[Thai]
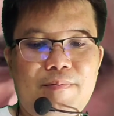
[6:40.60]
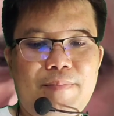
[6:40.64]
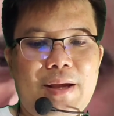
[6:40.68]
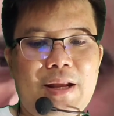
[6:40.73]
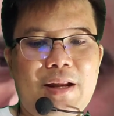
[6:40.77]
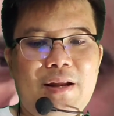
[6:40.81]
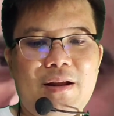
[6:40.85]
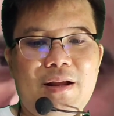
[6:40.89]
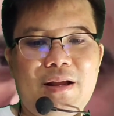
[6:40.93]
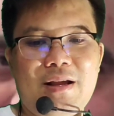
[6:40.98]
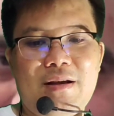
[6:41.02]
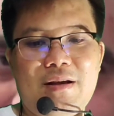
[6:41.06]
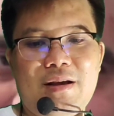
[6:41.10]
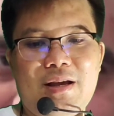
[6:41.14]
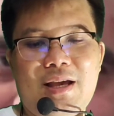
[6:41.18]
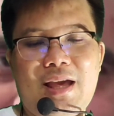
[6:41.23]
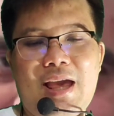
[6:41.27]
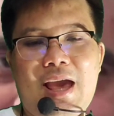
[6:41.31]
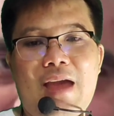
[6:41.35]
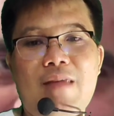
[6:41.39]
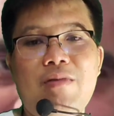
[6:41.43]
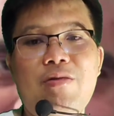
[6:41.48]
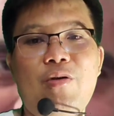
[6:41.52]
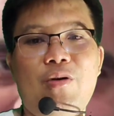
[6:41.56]
เป็น
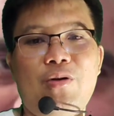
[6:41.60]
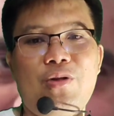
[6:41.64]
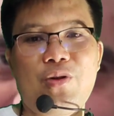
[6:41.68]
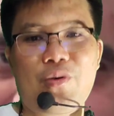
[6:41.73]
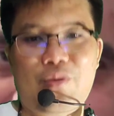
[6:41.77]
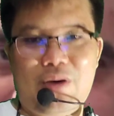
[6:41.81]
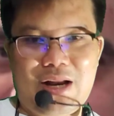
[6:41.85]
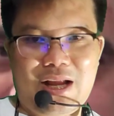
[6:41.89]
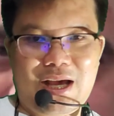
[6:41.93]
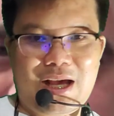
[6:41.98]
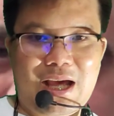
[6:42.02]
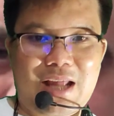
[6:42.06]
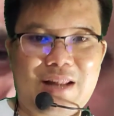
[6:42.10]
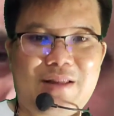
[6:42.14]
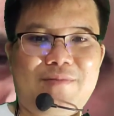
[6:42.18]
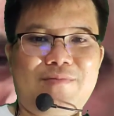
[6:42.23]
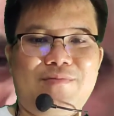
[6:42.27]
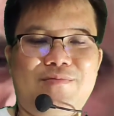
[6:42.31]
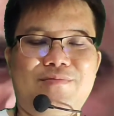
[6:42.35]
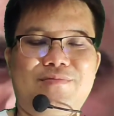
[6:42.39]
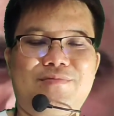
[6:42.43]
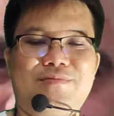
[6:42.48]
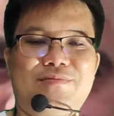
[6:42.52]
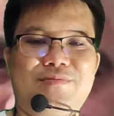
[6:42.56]
แค้นส่วนตัวแล้วกัน
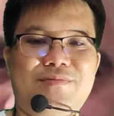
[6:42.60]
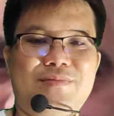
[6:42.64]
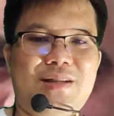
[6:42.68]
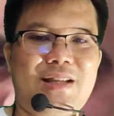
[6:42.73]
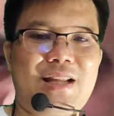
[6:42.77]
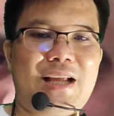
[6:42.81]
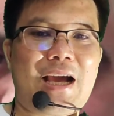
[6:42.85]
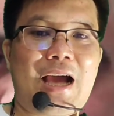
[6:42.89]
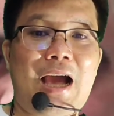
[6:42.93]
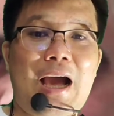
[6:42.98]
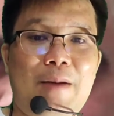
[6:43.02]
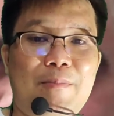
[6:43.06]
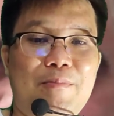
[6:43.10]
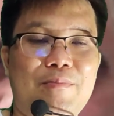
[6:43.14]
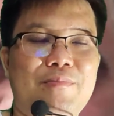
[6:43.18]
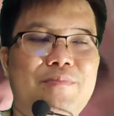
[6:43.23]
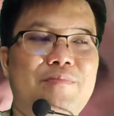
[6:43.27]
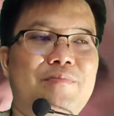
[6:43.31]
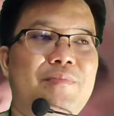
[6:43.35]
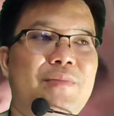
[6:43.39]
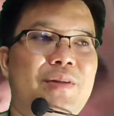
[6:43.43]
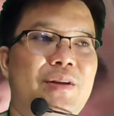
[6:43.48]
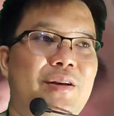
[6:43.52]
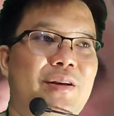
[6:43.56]
นะครับ
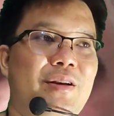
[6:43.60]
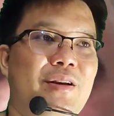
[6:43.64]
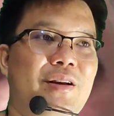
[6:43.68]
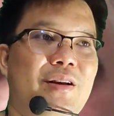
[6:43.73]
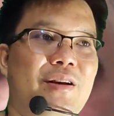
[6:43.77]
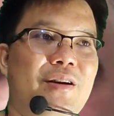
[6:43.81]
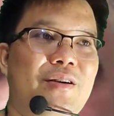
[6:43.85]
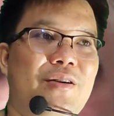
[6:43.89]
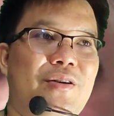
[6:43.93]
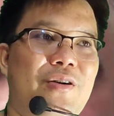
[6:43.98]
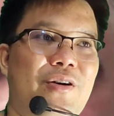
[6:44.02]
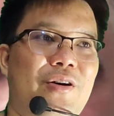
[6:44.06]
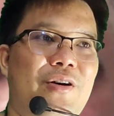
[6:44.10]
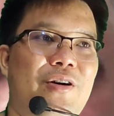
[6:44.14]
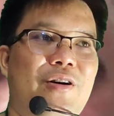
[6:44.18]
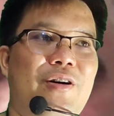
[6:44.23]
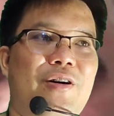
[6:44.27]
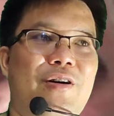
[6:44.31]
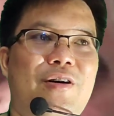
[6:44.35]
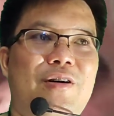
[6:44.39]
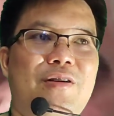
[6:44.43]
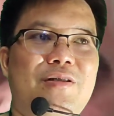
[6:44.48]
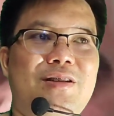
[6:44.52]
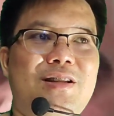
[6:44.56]
ก็
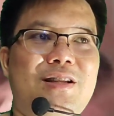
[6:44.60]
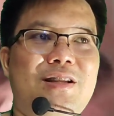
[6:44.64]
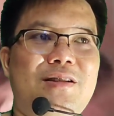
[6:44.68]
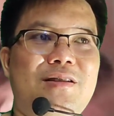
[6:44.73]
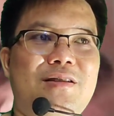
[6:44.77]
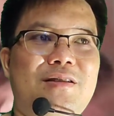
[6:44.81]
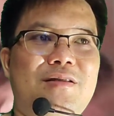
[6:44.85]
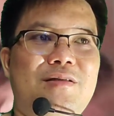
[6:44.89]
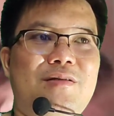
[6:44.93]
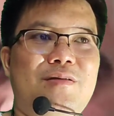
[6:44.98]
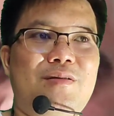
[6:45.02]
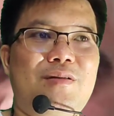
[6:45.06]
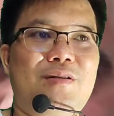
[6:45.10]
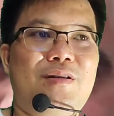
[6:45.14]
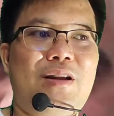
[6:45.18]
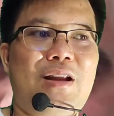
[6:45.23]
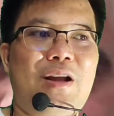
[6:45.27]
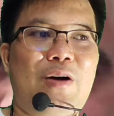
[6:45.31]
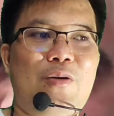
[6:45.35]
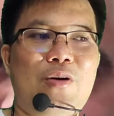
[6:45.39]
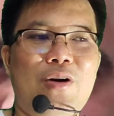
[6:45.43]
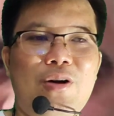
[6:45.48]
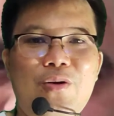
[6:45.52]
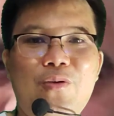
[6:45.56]

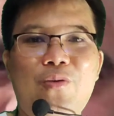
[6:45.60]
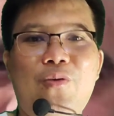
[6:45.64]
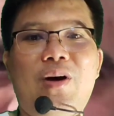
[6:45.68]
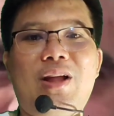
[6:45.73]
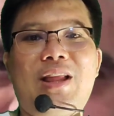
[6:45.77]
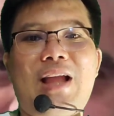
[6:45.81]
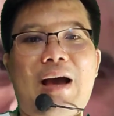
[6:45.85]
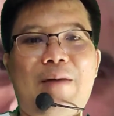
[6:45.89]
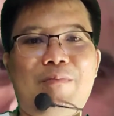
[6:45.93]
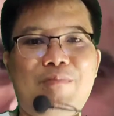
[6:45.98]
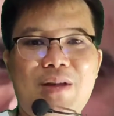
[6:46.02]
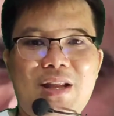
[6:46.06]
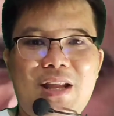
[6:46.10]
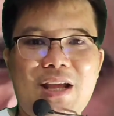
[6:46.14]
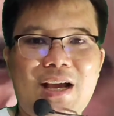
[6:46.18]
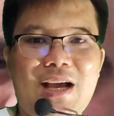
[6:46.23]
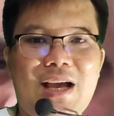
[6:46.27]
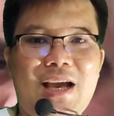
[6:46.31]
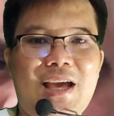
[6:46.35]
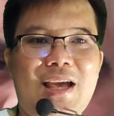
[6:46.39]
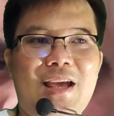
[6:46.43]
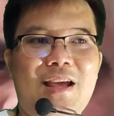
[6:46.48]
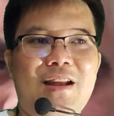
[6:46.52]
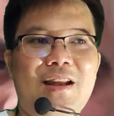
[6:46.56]
เราก็รู้ว่าทำเป็นยั
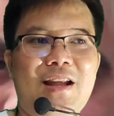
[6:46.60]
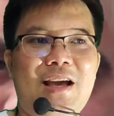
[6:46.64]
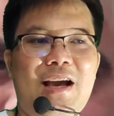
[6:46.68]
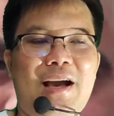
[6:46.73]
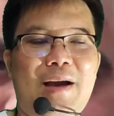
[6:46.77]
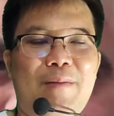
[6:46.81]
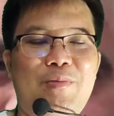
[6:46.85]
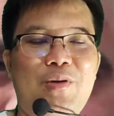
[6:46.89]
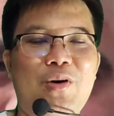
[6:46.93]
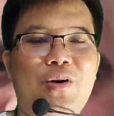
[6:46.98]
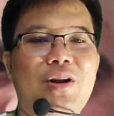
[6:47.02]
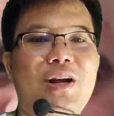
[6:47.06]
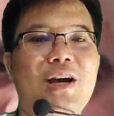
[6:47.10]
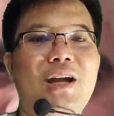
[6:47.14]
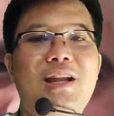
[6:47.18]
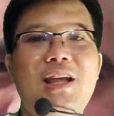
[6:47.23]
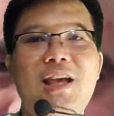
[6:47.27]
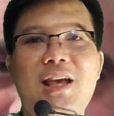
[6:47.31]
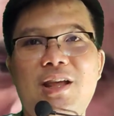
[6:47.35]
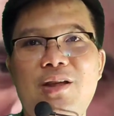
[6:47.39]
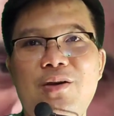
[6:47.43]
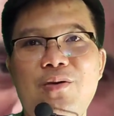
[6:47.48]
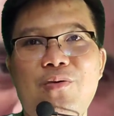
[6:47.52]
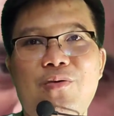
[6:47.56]
งไงนะครับ โดนค
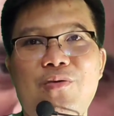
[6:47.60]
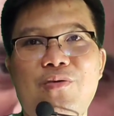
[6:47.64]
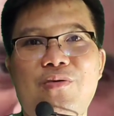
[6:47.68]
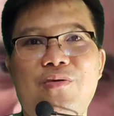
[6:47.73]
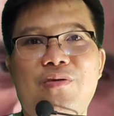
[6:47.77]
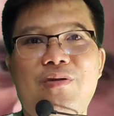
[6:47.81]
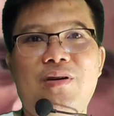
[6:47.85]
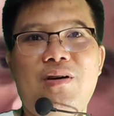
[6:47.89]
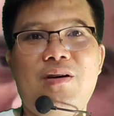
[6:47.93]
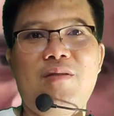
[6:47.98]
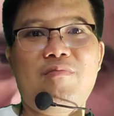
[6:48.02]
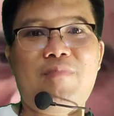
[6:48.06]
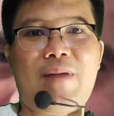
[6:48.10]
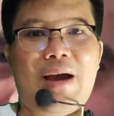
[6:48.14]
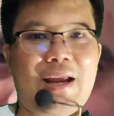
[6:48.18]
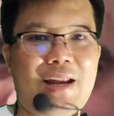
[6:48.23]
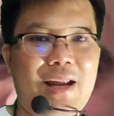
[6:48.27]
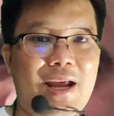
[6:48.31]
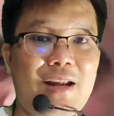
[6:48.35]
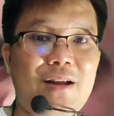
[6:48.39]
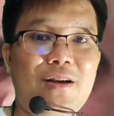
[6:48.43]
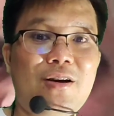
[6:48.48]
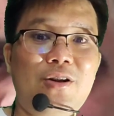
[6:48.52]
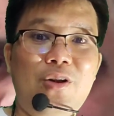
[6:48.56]
ดีอยู่ไบ
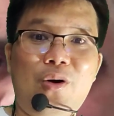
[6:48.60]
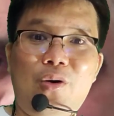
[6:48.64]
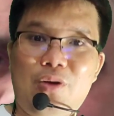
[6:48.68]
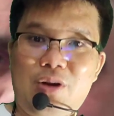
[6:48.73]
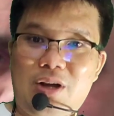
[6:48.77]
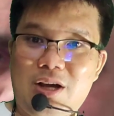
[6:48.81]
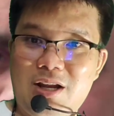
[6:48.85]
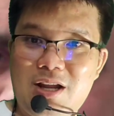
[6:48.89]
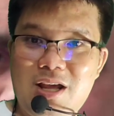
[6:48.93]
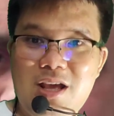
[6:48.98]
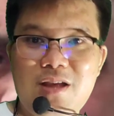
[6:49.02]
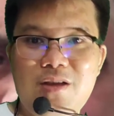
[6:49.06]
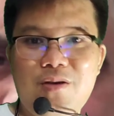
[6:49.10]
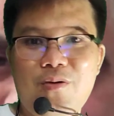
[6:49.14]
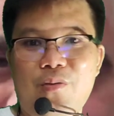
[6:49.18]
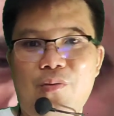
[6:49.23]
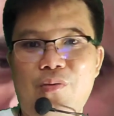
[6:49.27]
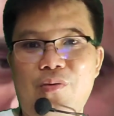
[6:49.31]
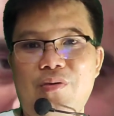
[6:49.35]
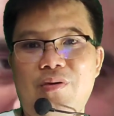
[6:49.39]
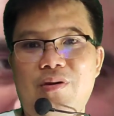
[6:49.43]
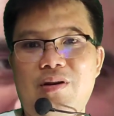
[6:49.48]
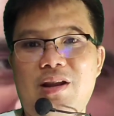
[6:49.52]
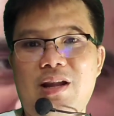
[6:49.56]
เดนก็โดนคดีอ
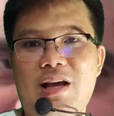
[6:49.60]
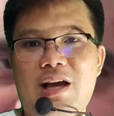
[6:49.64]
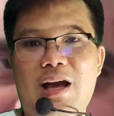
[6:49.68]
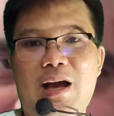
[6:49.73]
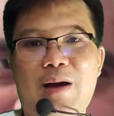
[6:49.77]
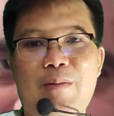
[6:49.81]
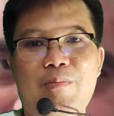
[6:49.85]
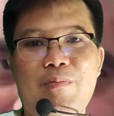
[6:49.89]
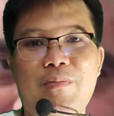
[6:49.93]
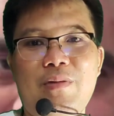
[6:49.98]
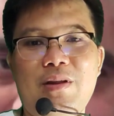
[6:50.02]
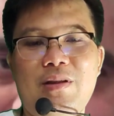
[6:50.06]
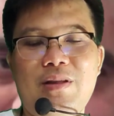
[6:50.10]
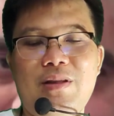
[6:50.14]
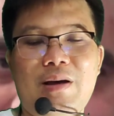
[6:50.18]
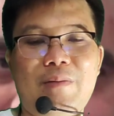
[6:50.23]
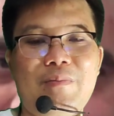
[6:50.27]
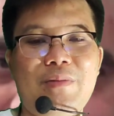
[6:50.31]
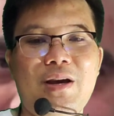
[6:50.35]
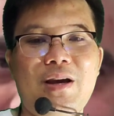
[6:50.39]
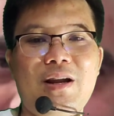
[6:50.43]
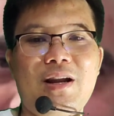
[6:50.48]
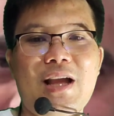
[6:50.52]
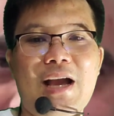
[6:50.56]
ยู่นะครับ
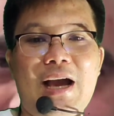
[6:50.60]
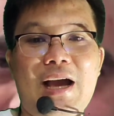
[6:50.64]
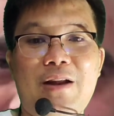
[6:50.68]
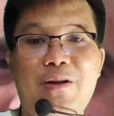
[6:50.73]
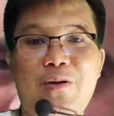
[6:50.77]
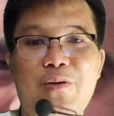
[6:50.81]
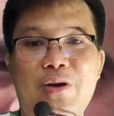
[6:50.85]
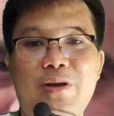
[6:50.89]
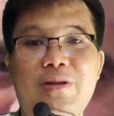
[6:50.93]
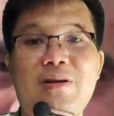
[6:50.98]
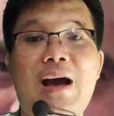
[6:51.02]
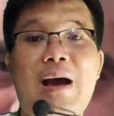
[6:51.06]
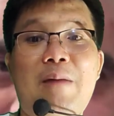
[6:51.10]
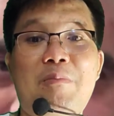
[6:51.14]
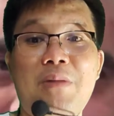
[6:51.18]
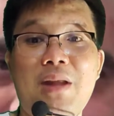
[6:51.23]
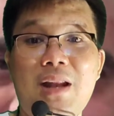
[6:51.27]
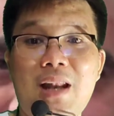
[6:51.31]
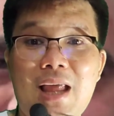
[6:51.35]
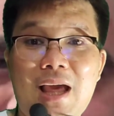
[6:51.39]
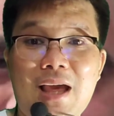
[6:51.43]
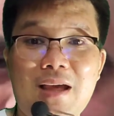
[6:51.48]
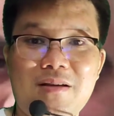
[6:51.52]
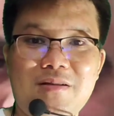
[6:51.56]
ดำเนินการโดยธรรม
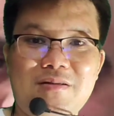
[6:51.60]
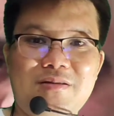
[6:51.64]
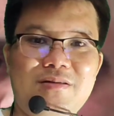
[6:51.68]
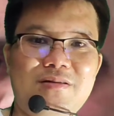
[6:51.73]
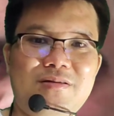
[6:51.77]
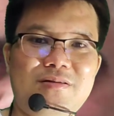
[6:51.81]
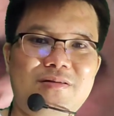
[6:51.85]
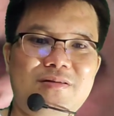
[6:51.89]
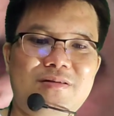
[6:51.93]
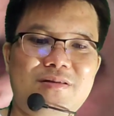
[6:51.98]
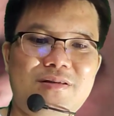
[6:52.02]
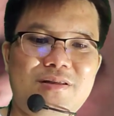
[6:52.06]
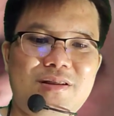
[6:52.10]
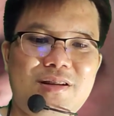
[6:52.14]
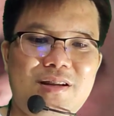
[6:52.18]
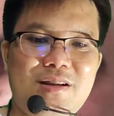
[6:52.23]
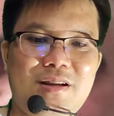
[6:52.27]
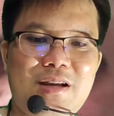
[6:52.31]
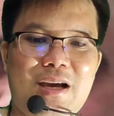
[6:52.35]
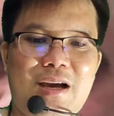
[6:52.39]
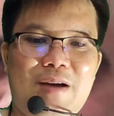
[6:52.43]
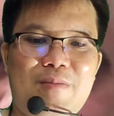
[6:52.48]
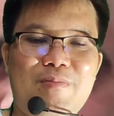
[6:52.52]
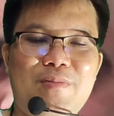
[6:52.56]
นั่นแหละ
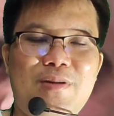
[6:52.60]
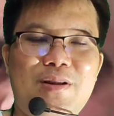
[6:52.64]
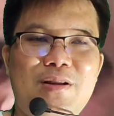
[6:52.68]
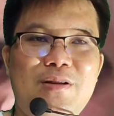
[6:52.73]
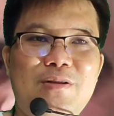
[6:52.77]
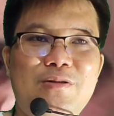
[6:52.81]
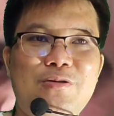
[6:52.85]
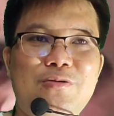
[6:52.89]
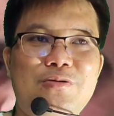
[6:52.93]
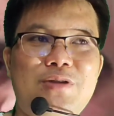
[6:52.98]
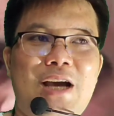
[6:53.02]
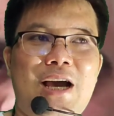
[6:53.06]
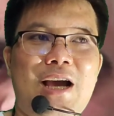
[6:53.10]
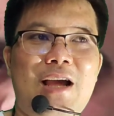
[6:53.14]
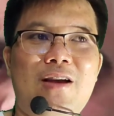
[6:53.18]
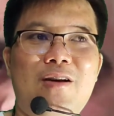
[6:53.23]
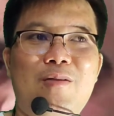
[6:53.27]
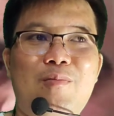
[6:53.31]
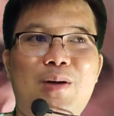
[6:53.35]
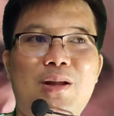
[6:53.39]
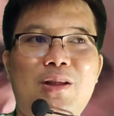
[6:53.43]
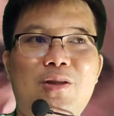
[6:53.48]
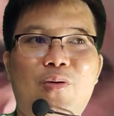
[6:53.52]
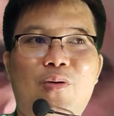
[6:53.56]
นะครับ สุดท้าย
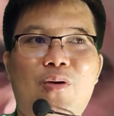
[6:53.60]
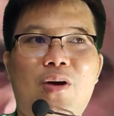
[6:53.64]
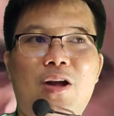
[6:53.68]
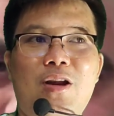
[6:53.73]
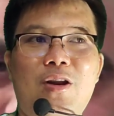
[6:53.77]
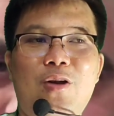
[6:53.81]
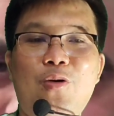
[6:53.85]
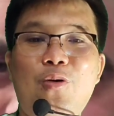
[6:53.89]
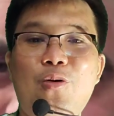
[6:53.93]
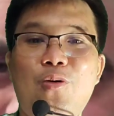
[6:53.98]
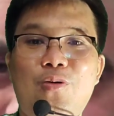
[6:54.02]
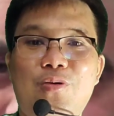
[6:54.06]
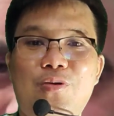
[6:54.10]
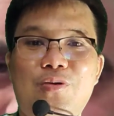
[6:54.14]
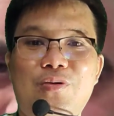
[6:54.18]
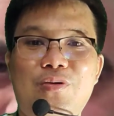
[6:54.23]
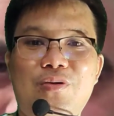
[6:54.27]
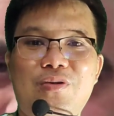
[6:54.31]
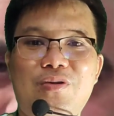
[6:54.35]
ก็มาตกกับลูก